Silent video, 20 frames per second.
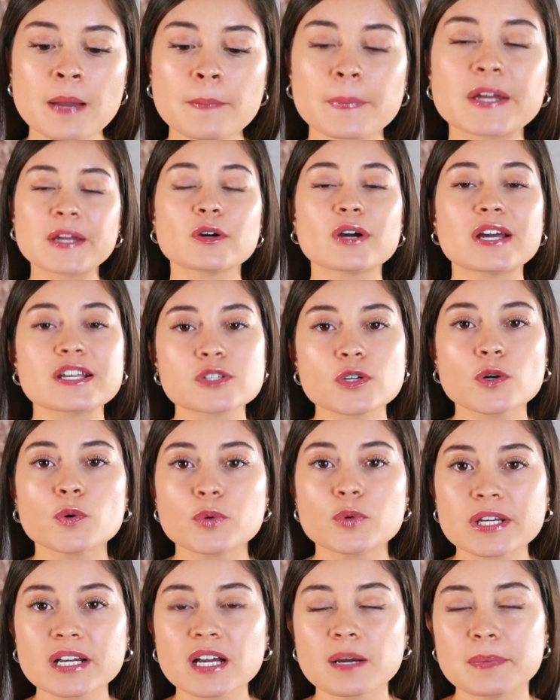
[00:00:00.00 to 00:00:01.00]
pero eso
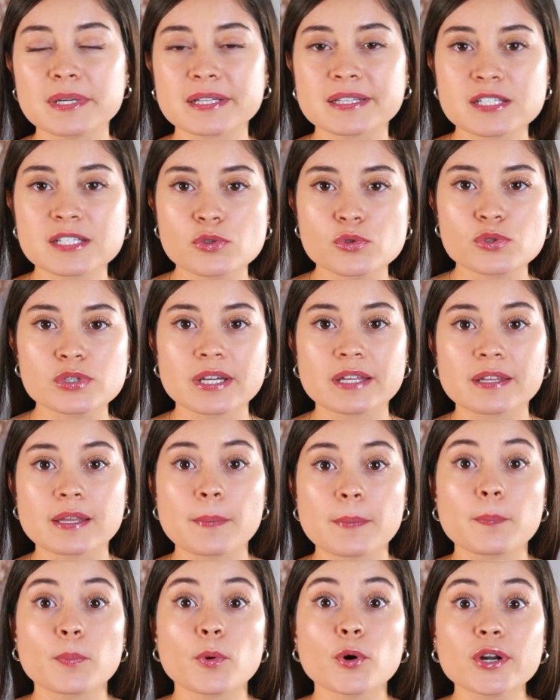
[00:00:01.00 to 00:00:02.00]
únicamente
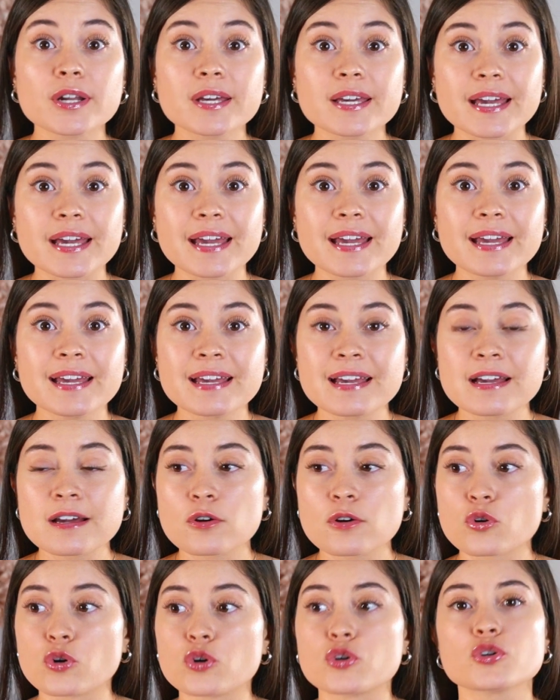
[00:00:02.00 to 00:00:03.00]
sucede porque
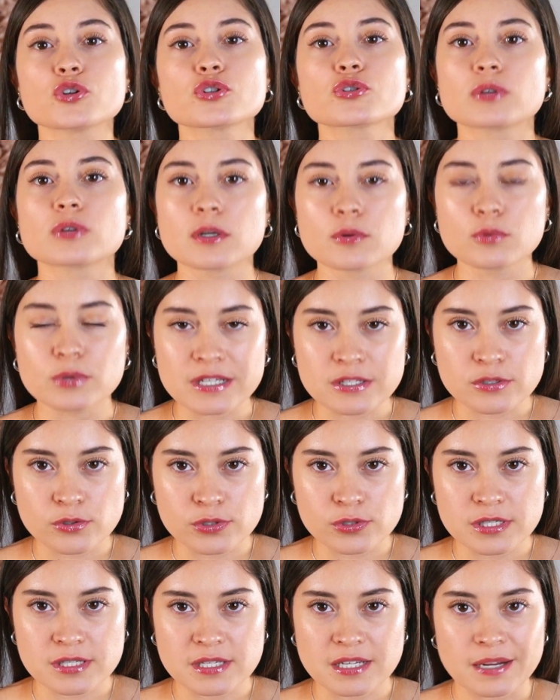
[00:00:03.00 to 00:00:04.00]
conozco algunas
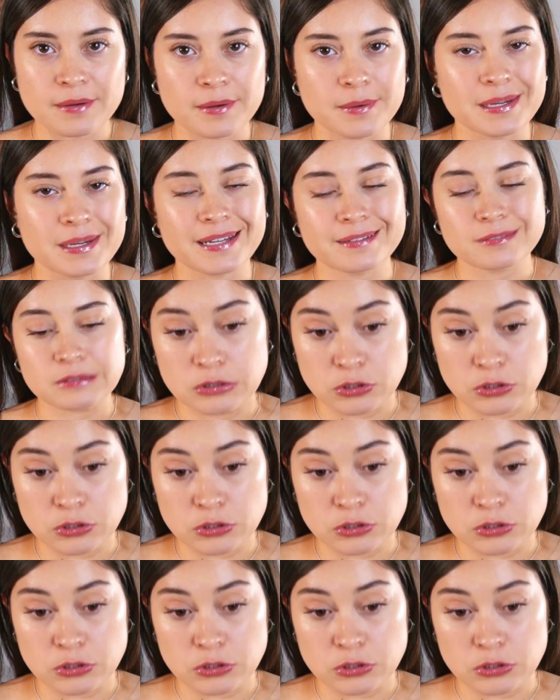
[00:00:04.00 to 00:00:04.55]
cosas de la Biblia.